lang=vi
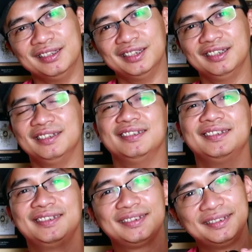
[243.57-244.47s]
từ
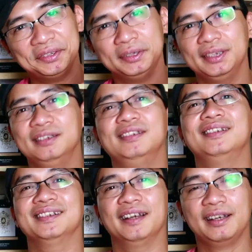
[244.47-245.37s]
từ
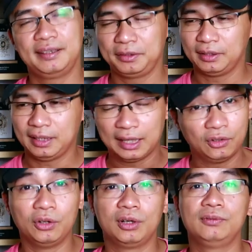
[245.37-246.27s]
đấy, Hà
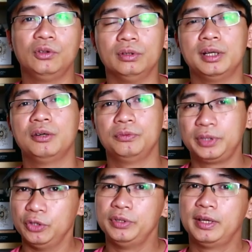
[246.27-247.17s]
Nội không bộ đâu,
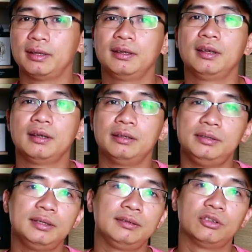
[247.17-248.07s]
kiểu như thế,
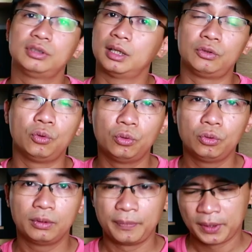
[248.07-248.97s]
nhưng nó rất là thu
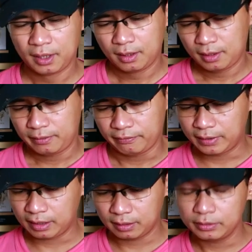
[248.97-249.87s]
hút.
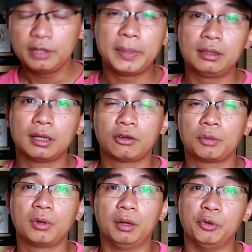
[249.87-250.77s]
Và như mình đã
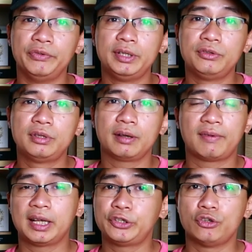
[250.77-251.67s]
nói ở một video
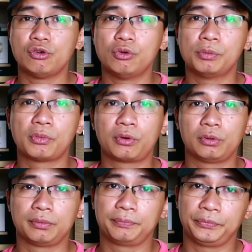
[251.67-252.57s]
trước, Valentino
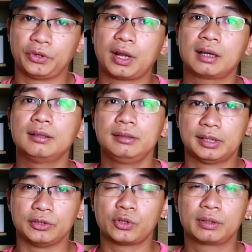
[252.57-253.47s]
Uomo nó đã ngừng
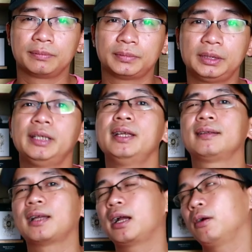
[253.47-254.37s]
sản xuất. Tất nhiên
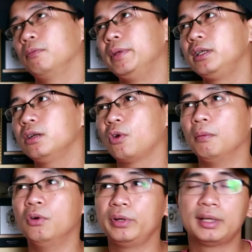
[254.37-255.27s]
hiện tại mình nghĩ
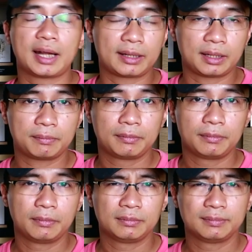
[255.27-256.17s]
khoảng 1 đến 2 năm,
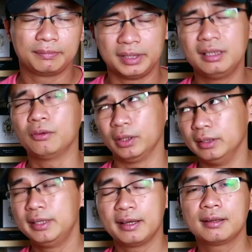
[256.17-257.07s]
mình nghĩ
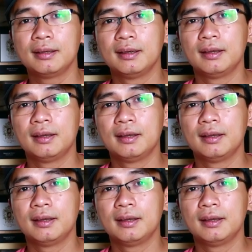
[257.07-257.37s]
khoảng như thế,